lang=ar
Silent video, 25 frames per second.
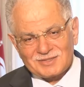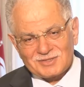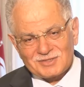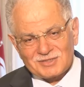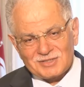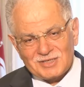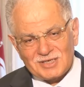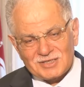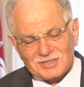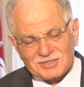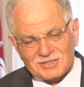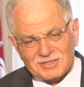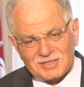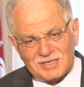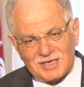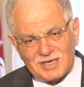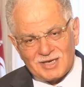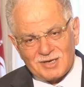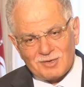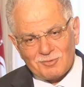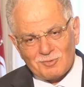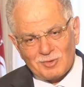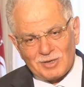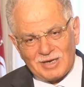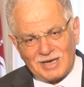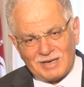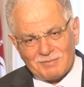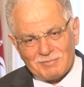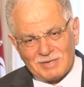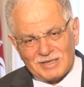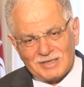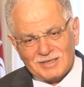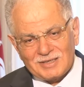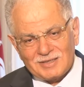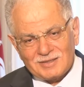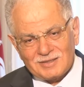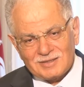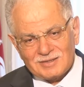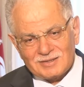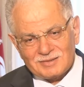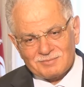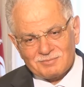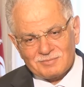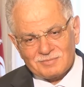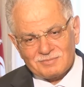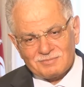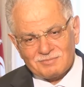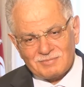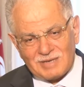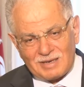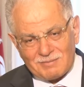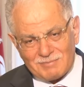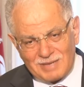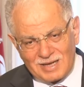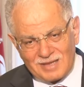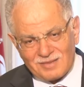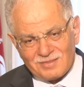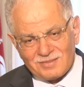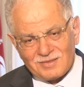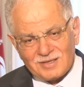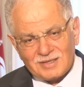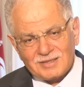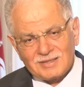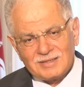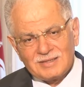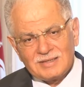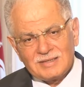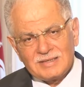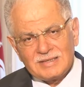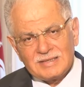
السياسيه والعمل مع بعضنا